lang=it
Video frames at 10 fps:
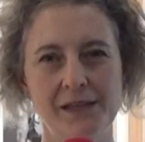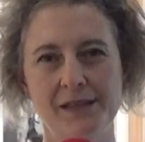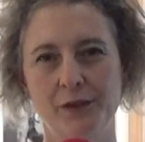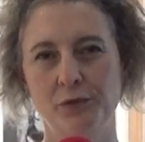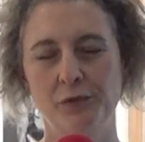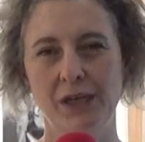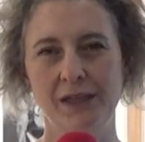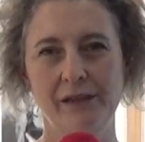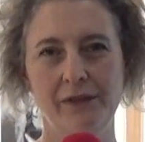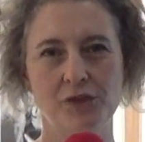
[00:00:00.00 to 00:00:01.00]
è stato un
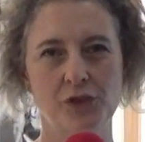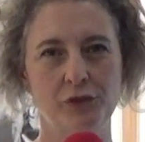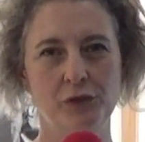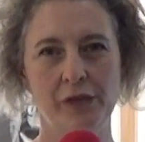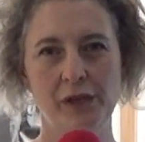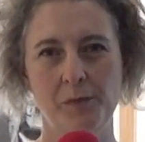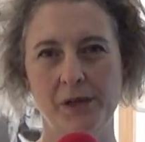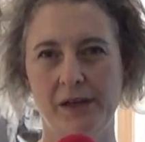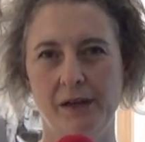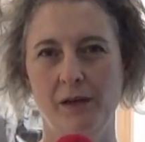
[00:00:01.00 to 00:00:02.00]
grande viaggiatore
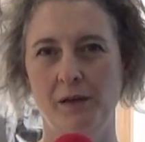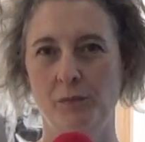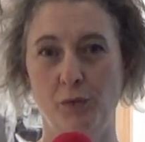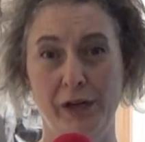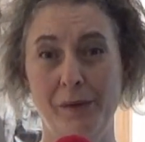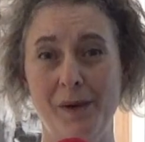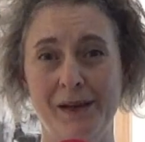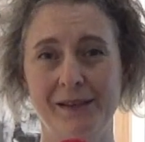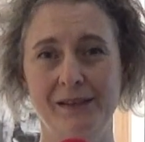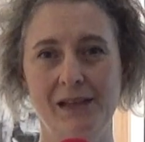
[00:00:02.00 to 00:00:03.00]
per eh, buona
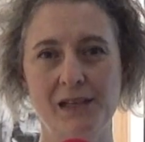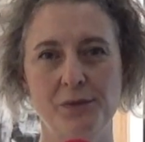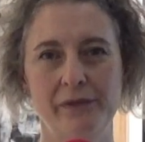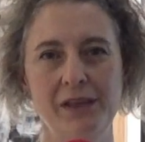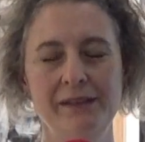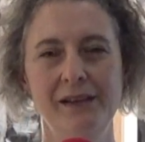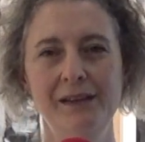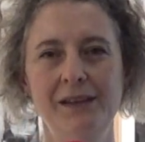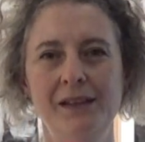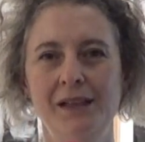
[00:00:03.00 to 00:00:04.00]
parte della sua vita,
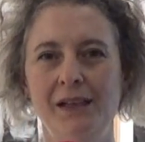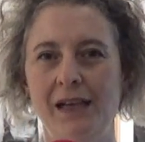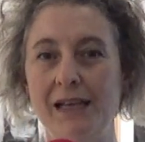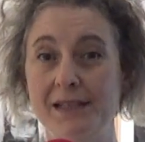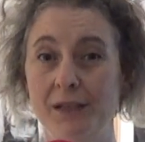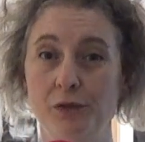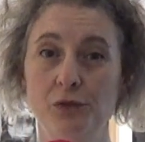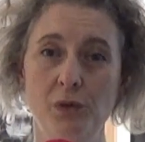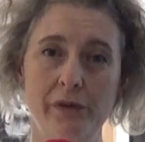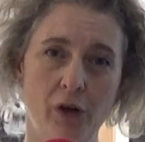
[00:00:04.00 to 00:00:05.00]
è stato
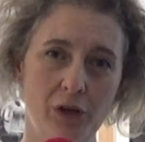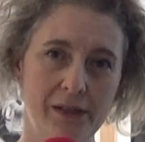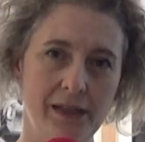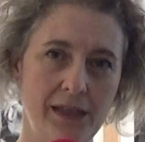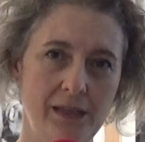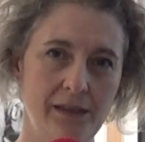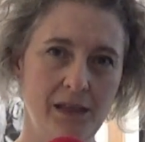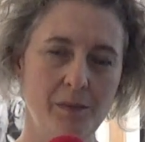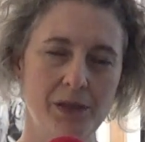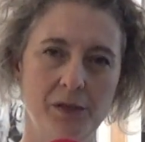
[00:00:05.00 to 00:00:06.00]
due volte in
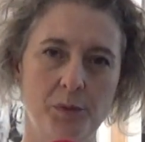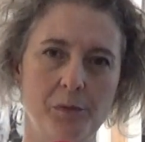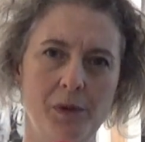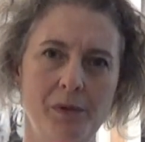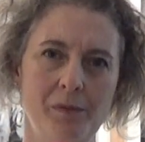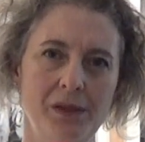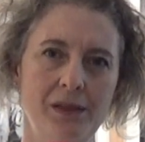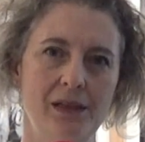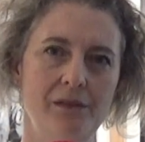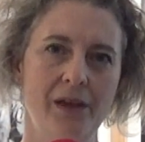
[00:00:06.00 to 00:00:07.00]
Tibet,
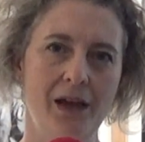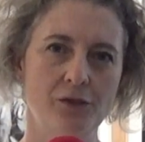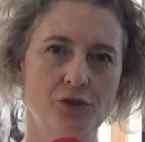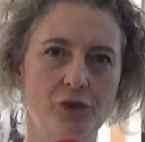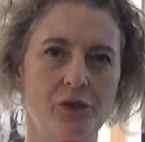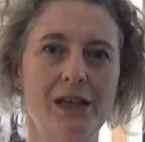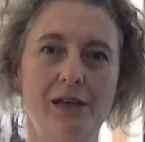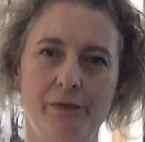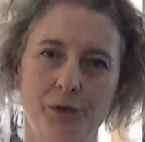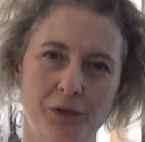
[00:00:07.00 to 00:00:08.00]
probabilmente il viaggio e
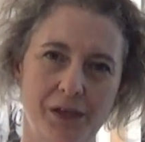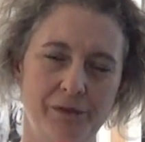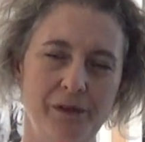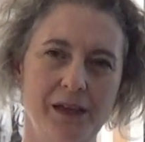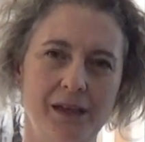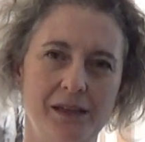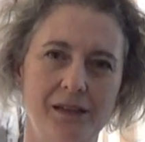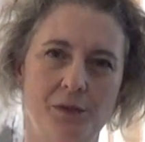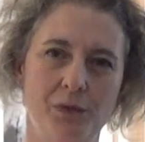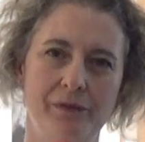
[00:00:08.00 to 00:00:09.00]
le fotografie
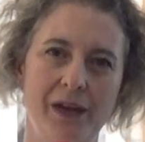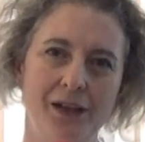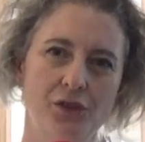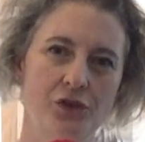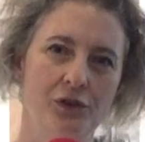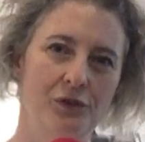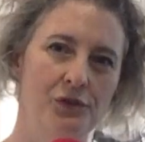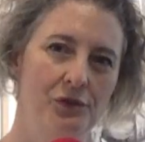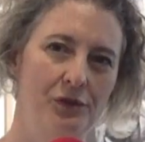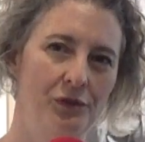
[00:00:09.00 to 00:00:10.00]
di quel viaggio
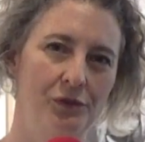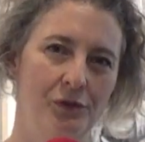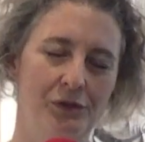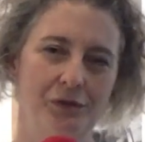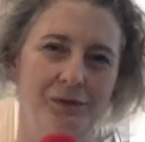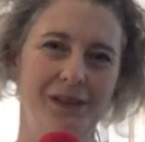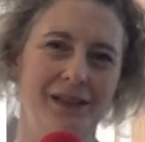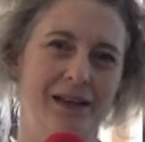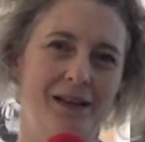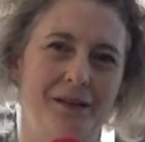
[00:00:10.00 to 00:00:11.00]
sono eh,
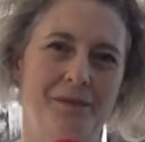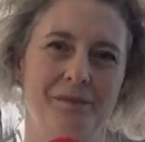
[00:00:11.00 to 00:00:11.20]
la